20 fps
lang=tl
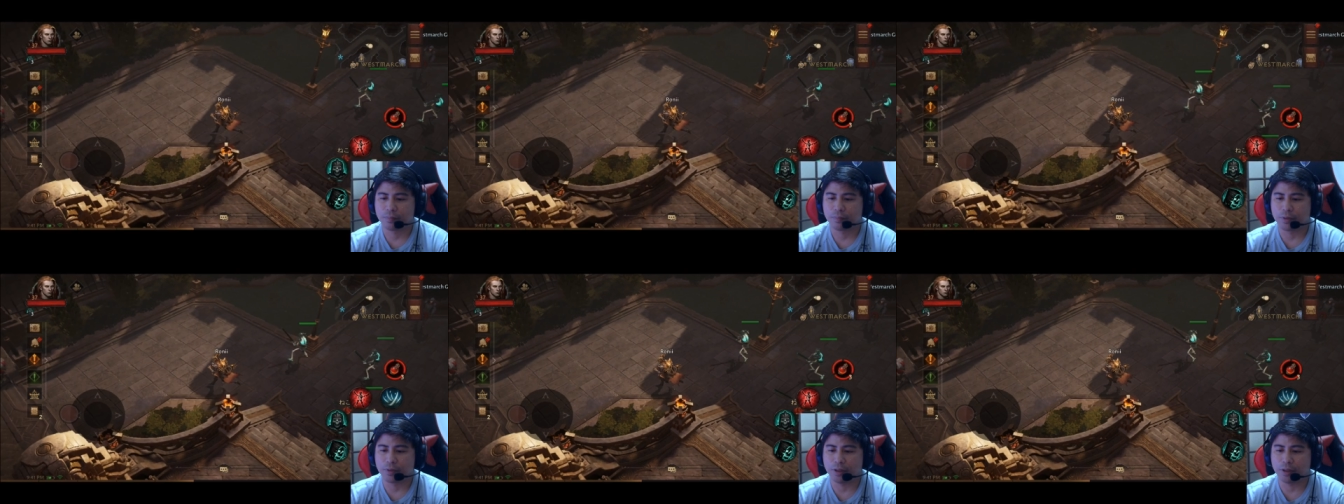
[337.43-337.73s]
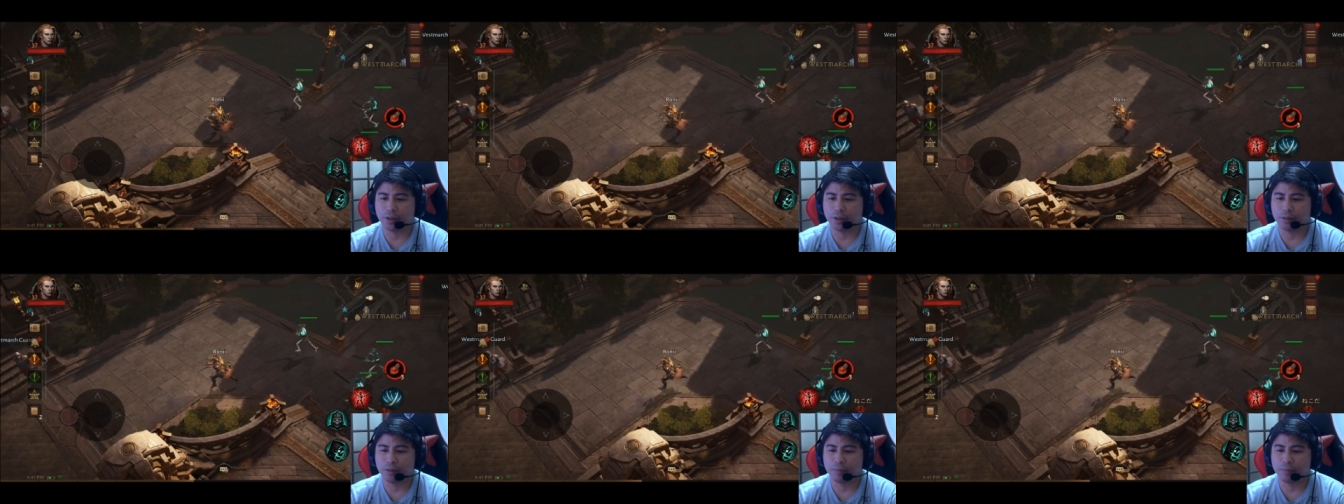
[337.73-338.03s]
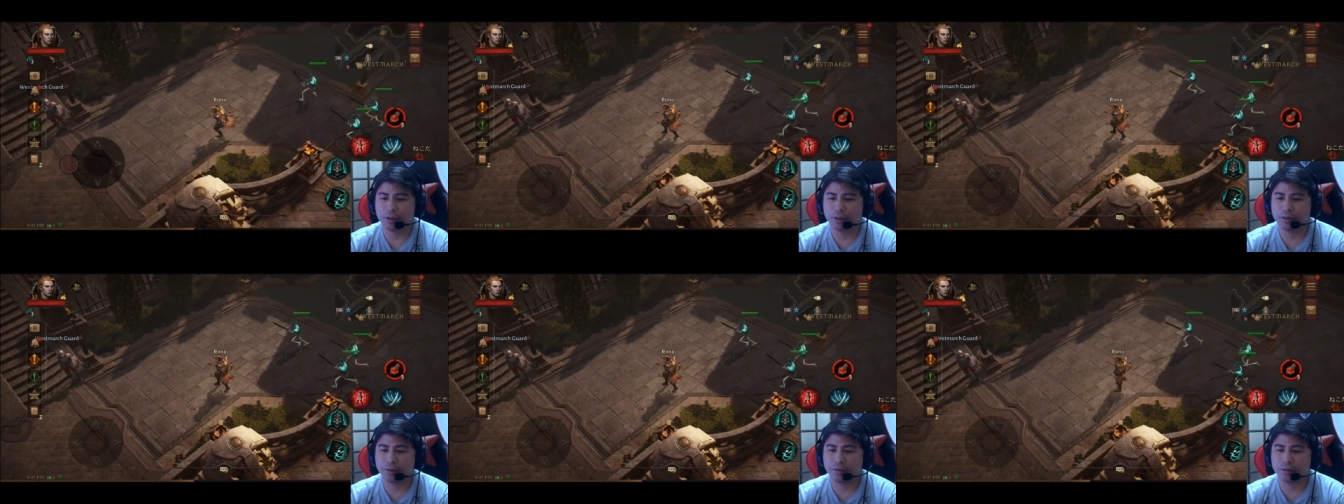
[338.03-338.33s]
eh,
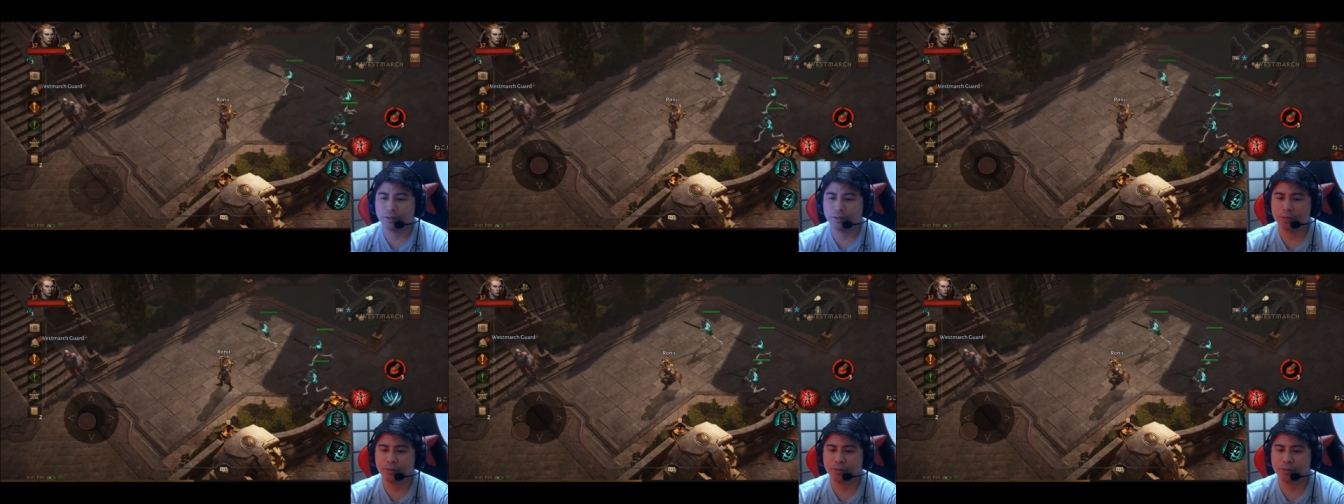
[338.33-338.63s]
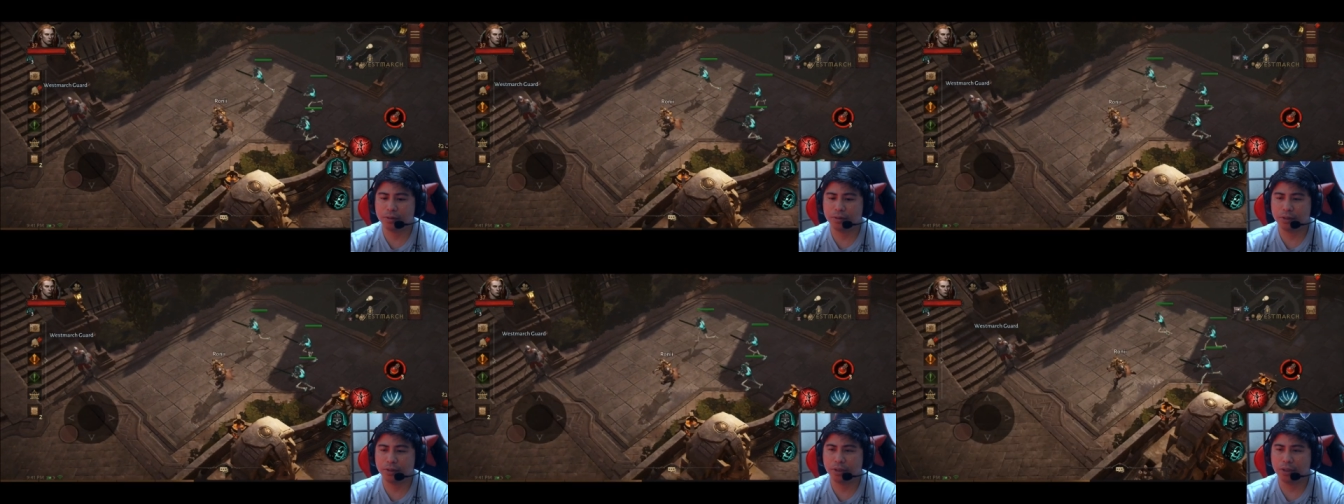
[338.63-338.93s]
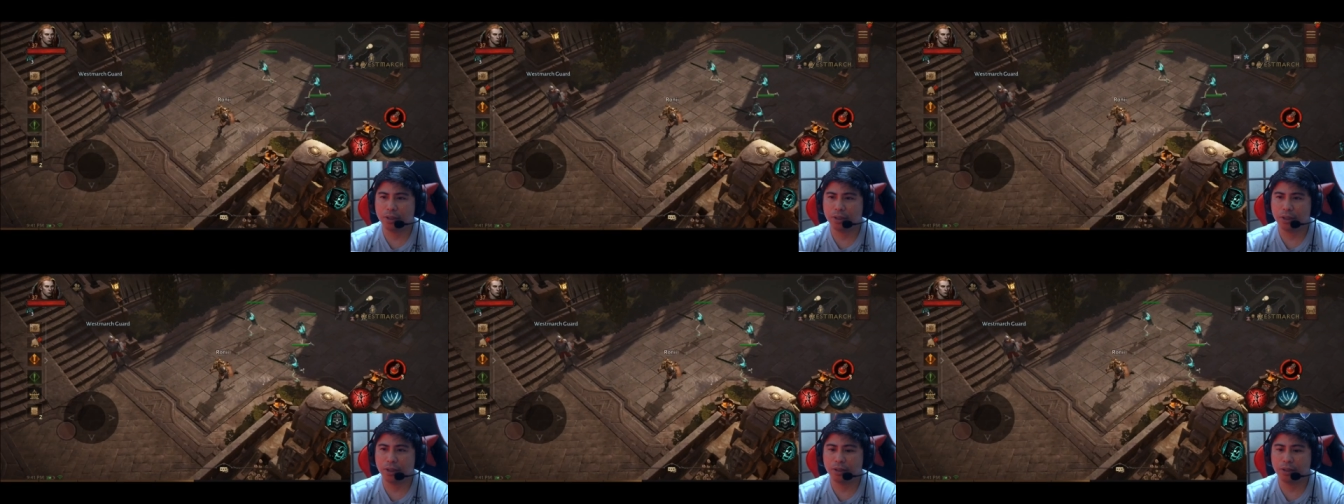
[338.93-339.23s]
medyo
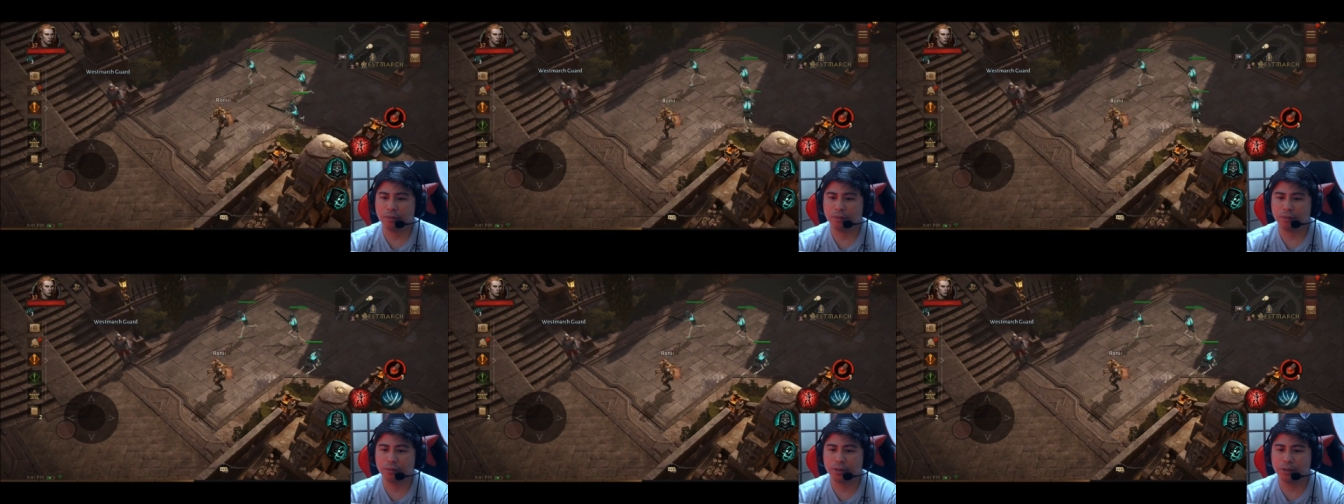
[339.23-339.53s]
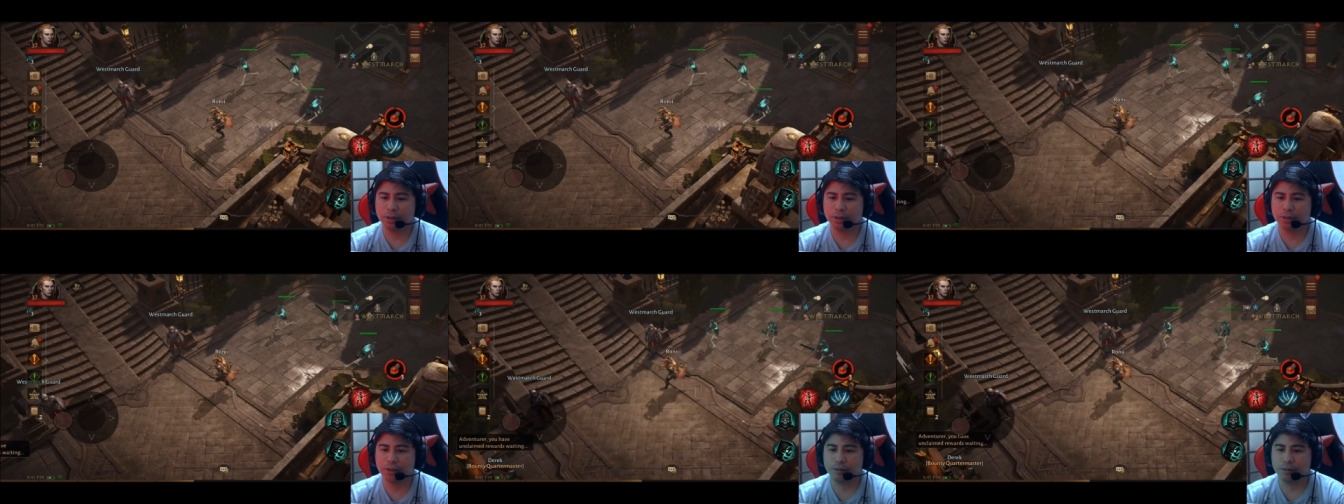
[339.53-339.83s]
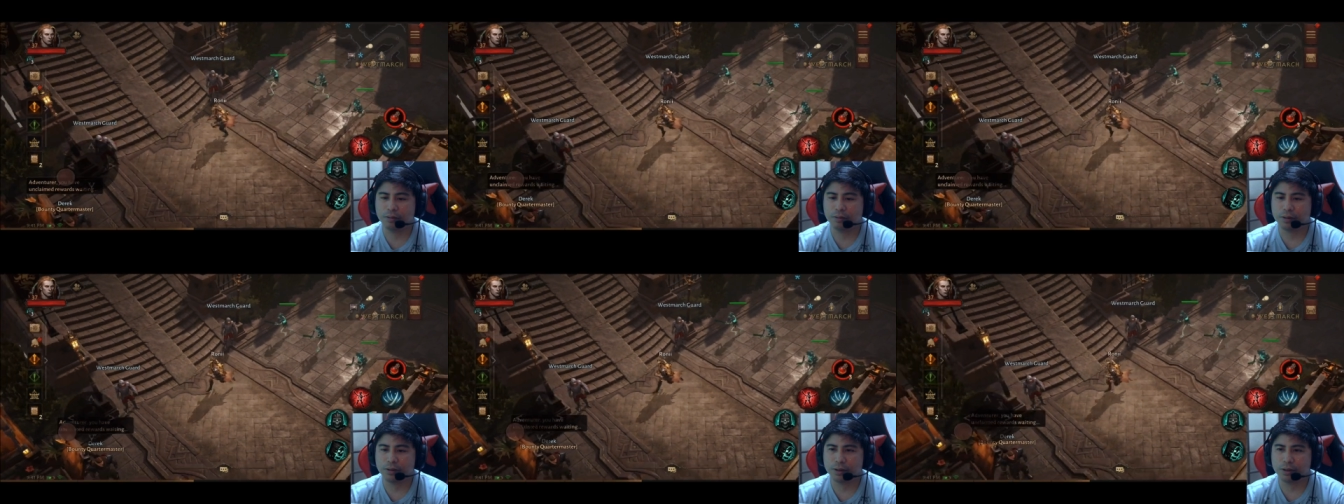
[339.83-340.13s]
naglalag ako dito
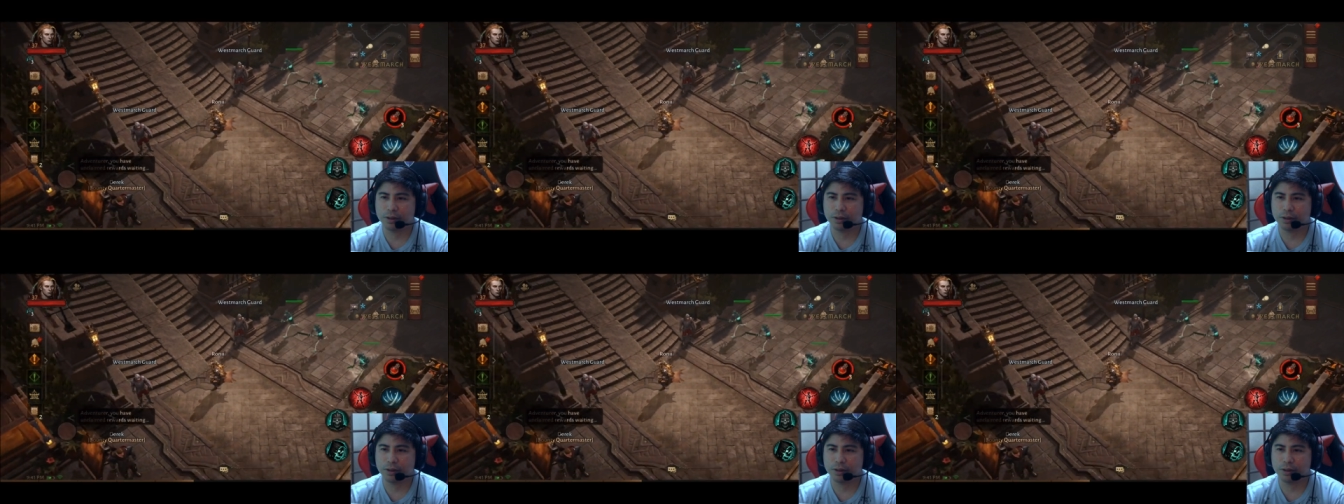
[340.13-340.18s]
kasi